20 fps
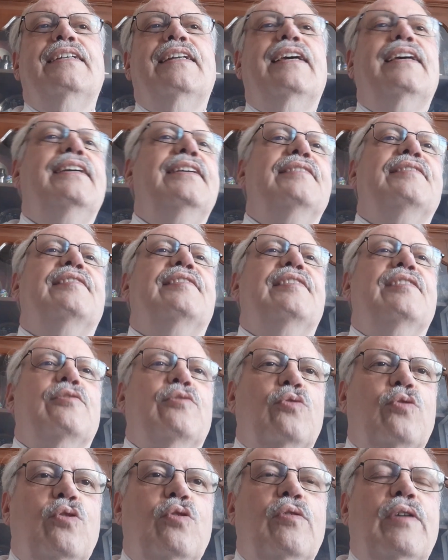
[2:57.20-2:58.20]
lhe
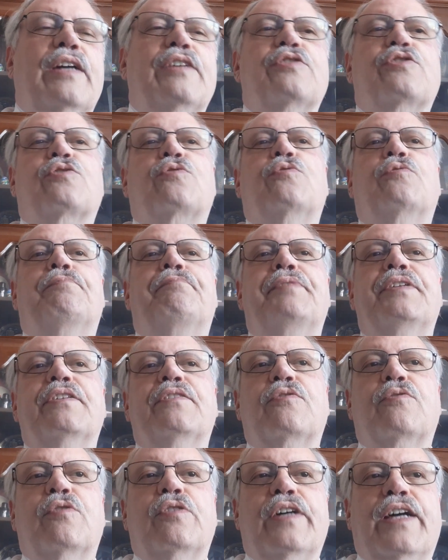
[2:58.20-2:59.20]
ensinou a
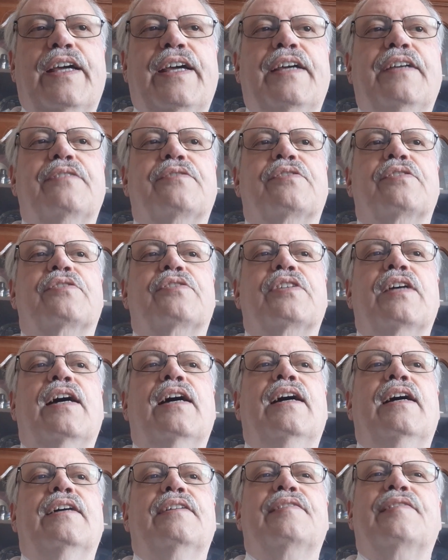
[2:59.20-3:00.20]
esculpir correntes
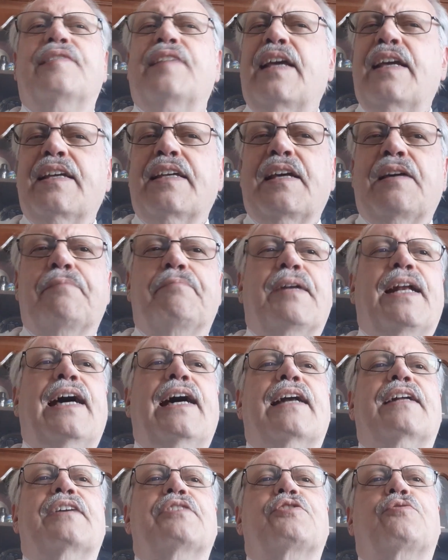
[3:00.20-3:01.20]
sem
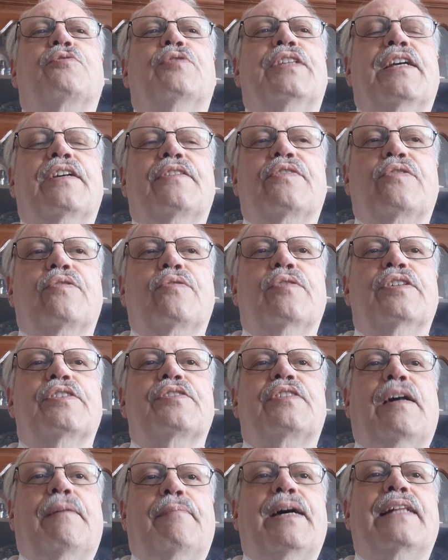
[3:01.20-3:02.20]
quebrar as conexões da